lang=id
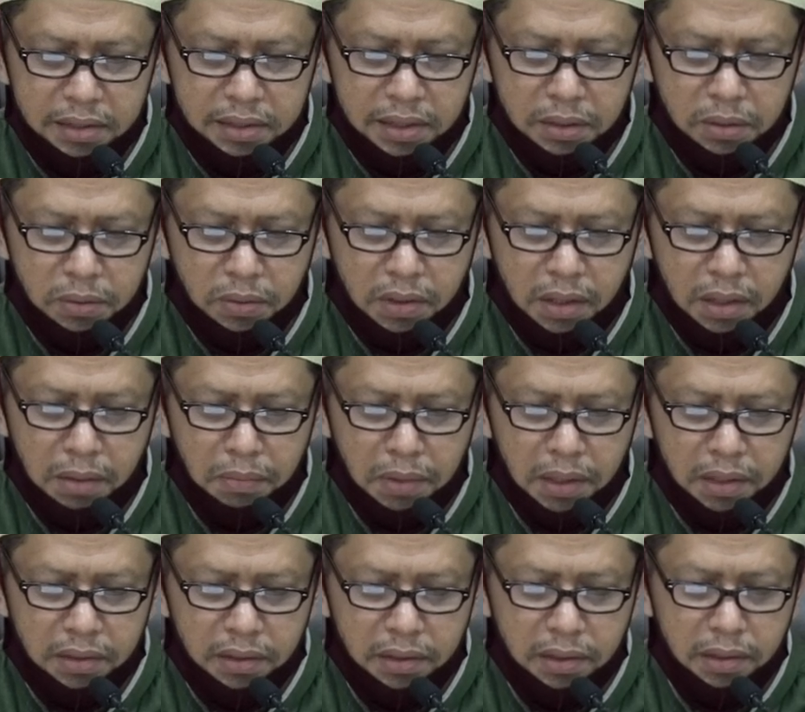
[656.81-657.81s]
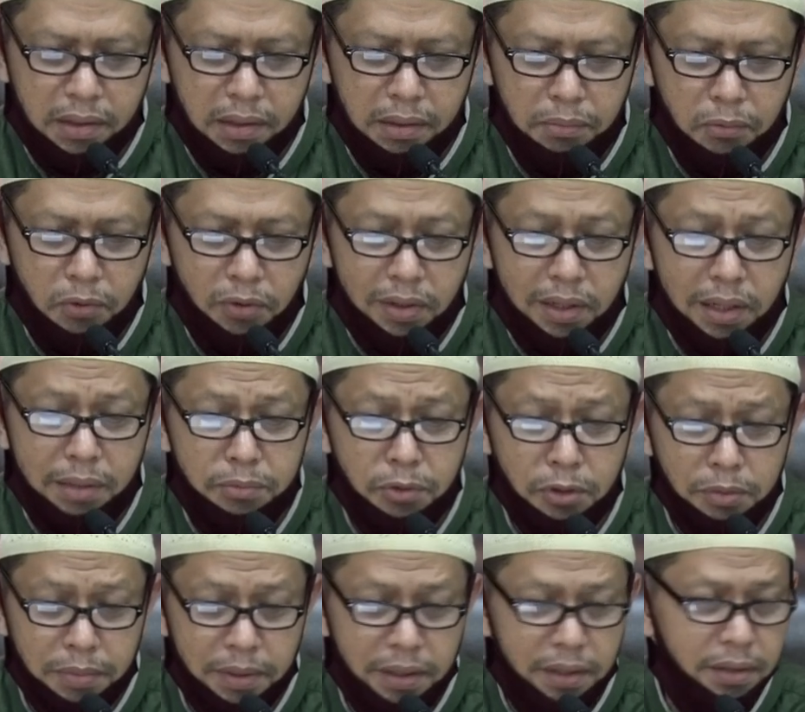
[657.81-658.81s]
satu rahmatnya di muka
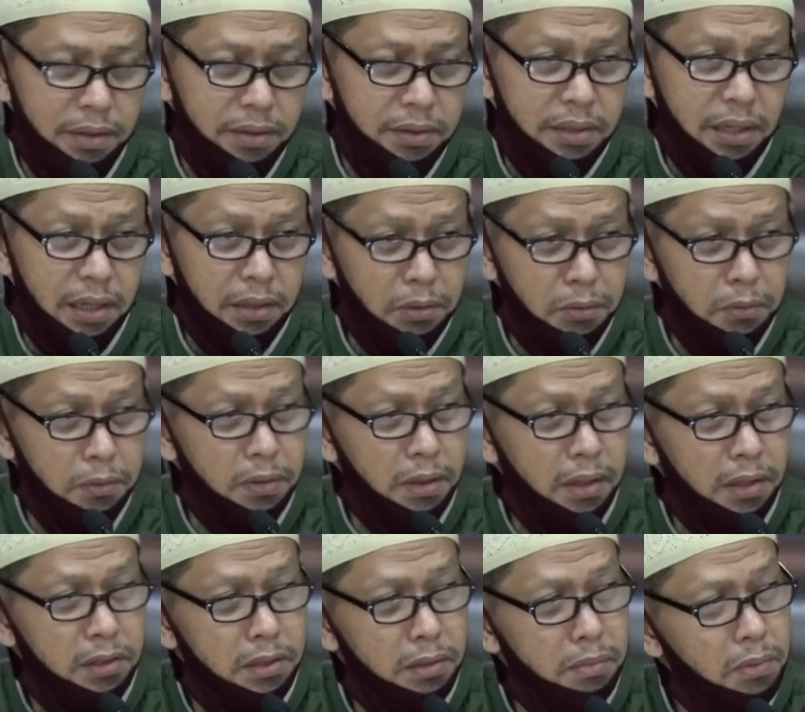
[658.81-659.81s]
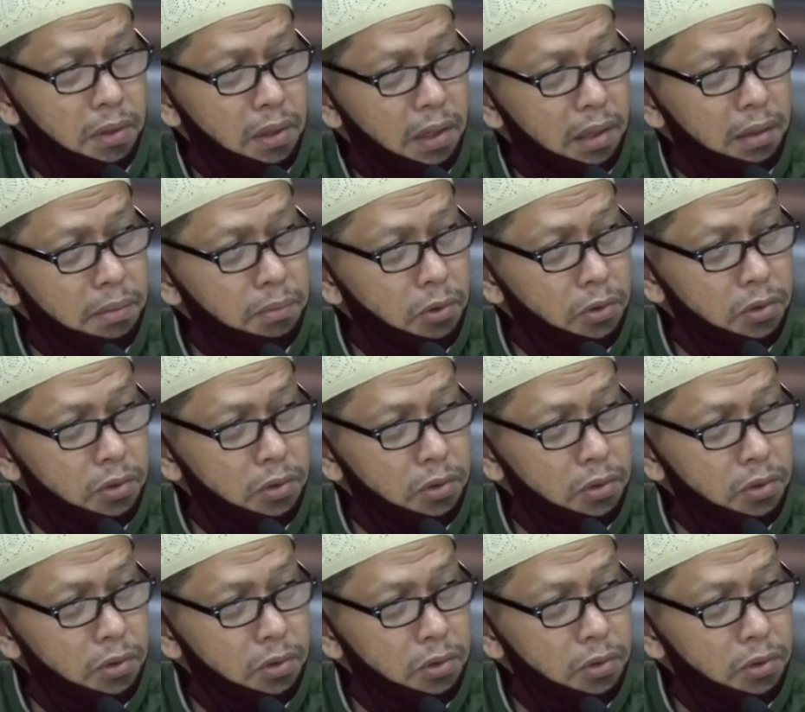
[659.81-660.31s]
bumi, satu dari 99